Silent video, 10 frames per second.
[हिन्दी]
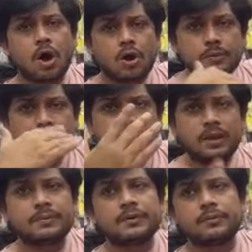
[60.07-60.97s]
और भी
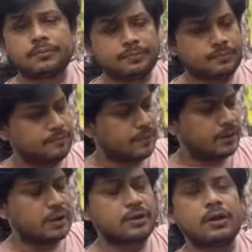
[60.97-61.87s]
बड़ा बिल
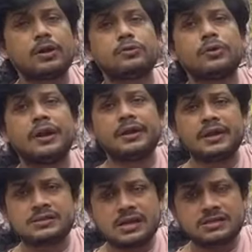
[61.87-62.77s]
पर करने वाले तो रेट
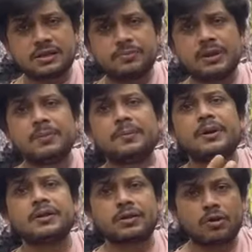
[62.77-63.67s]
के साथ साथ बिल में
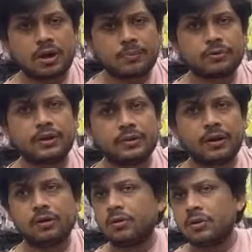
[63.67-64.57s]
भी डिस्काउंट आपको देने
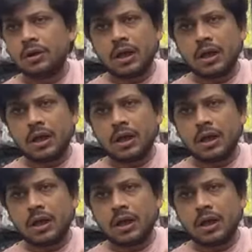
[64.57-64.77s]
वाला हूँ